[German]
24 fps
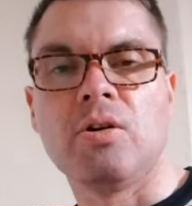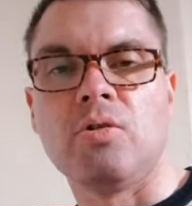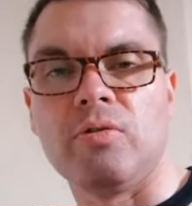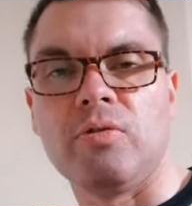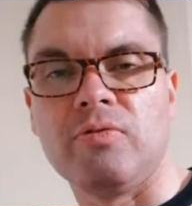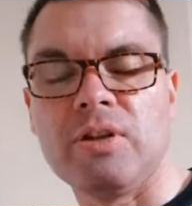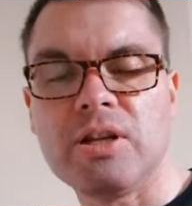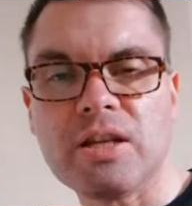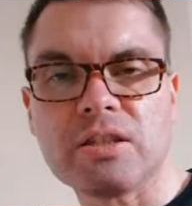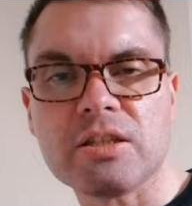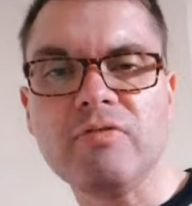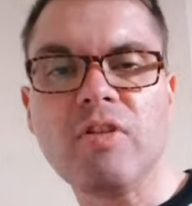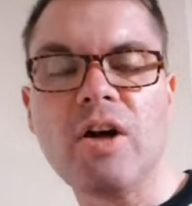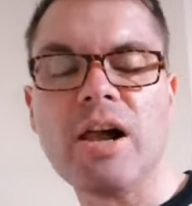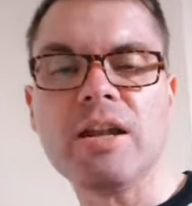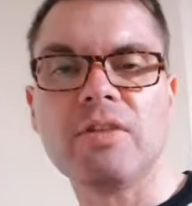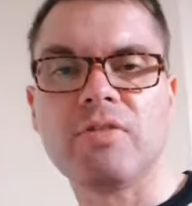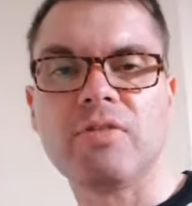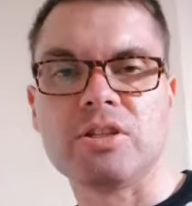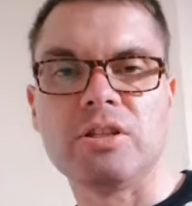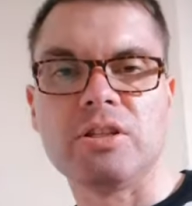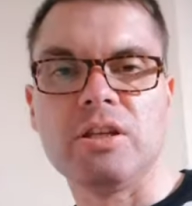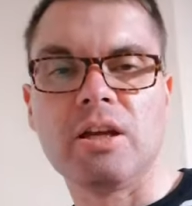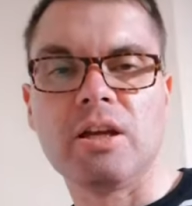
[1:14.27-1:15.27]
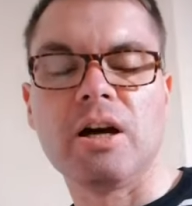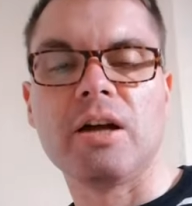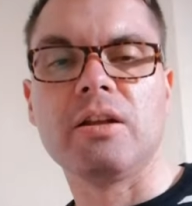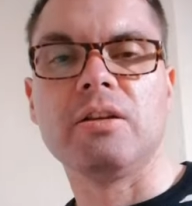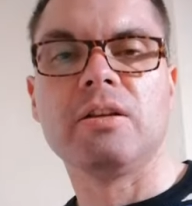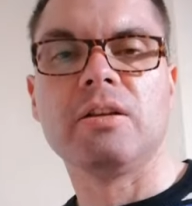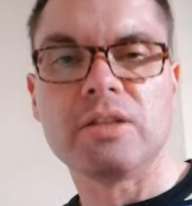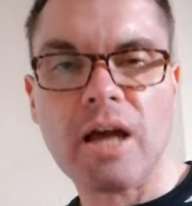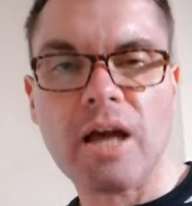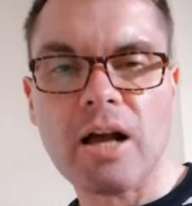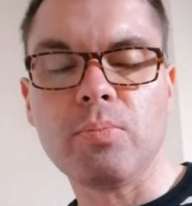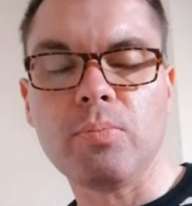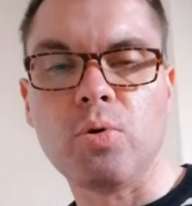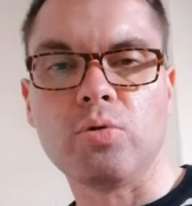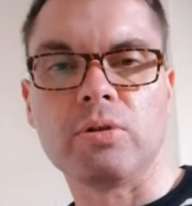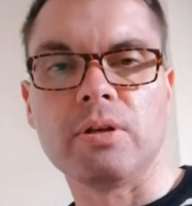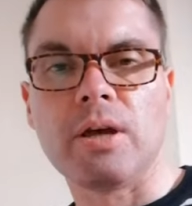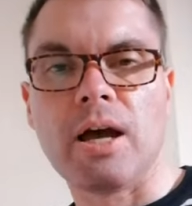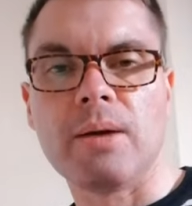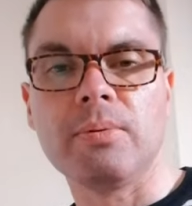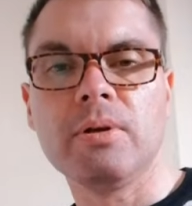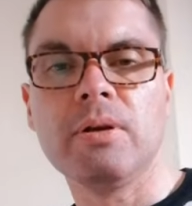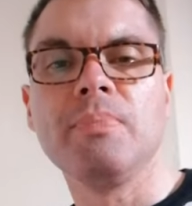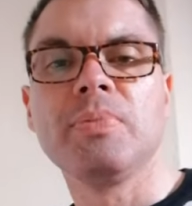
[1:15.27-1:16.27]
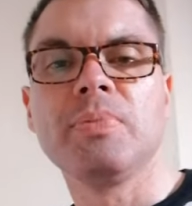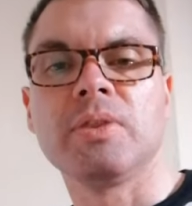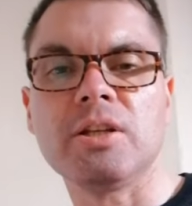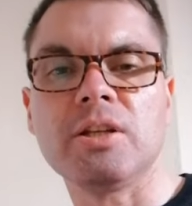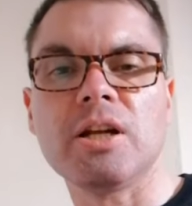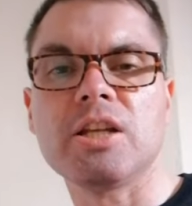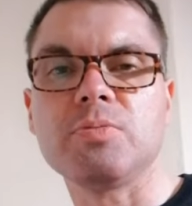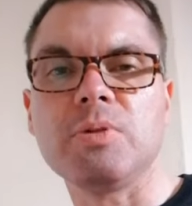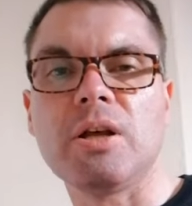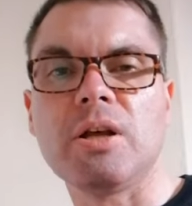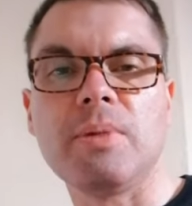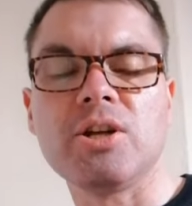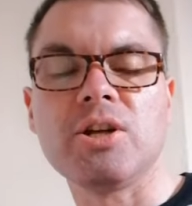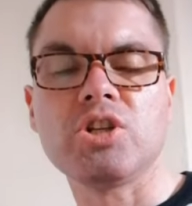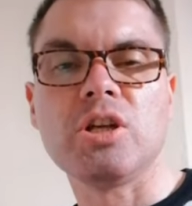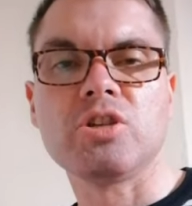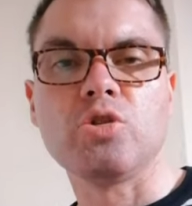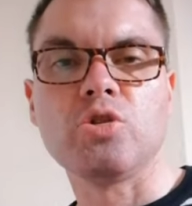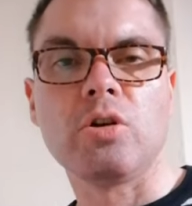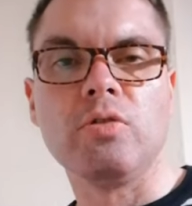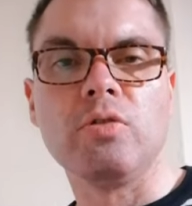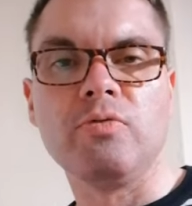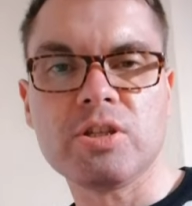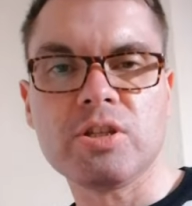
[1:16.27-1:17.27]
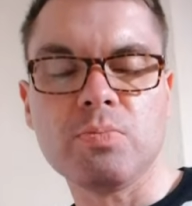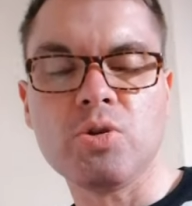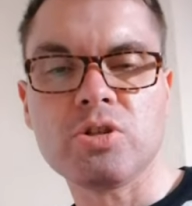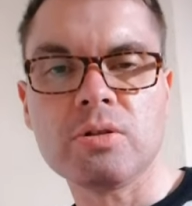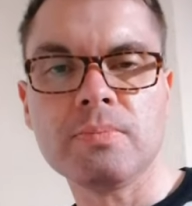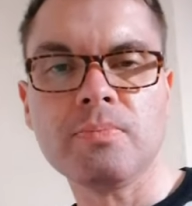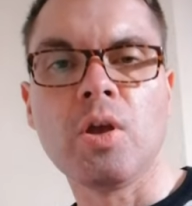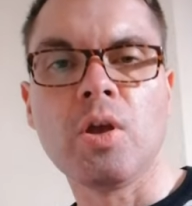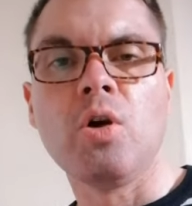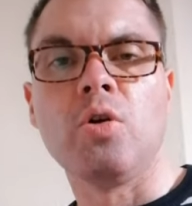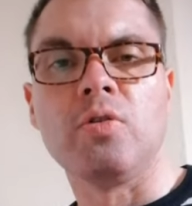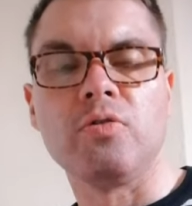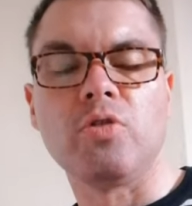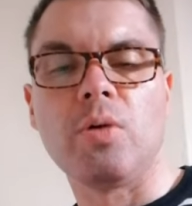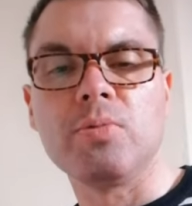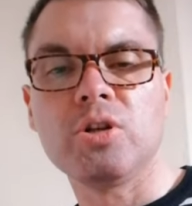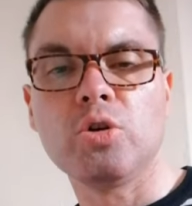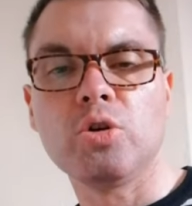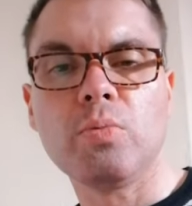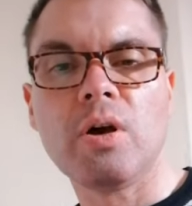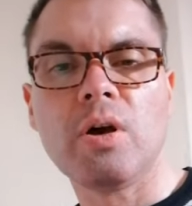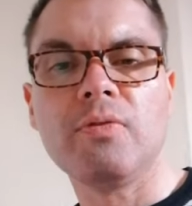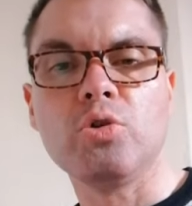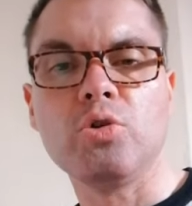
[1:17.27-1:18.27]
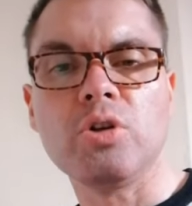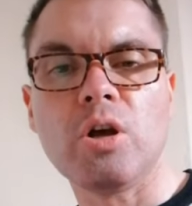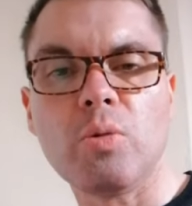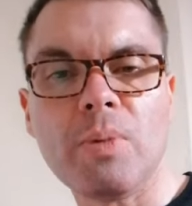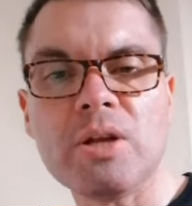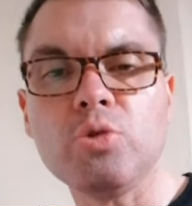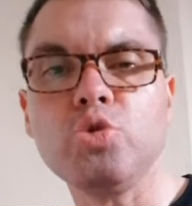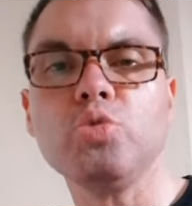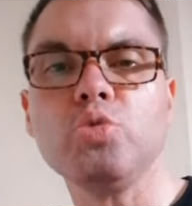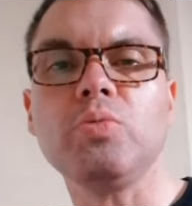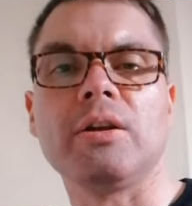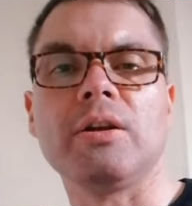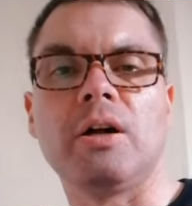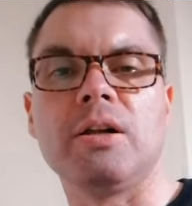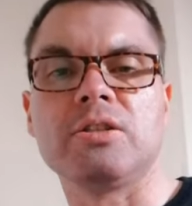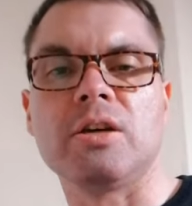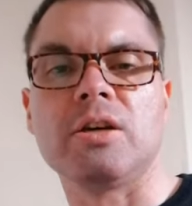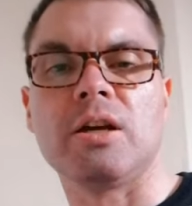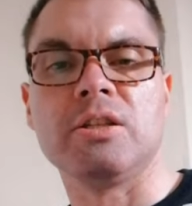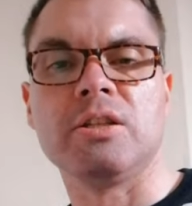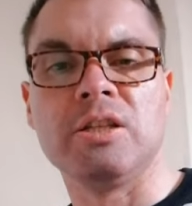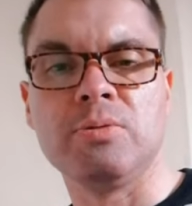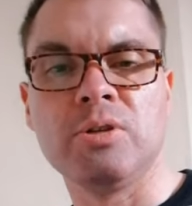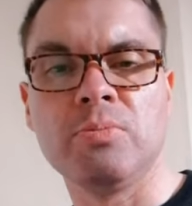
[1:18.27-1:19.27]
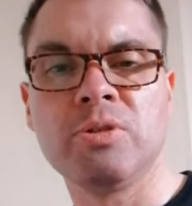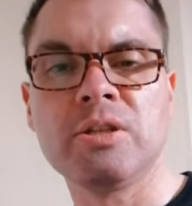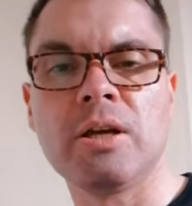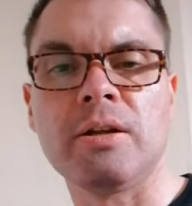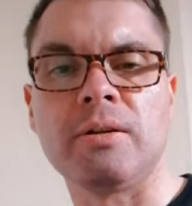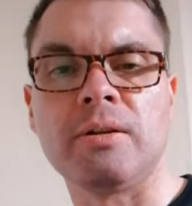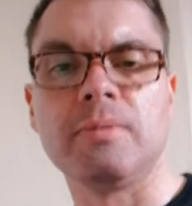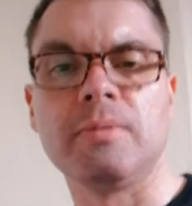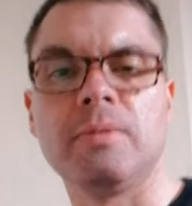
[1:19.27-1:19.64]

Und wenn dir das gefallen hat, was ich dir gerade dargeboten habe, dann teile es mit anderen Menschen, dass wir auch und wissen müssen. Und ich freue mich darüber, wenn du dir auch meinen YouTube-Kanal zeigst. Und wir sehen uns dann.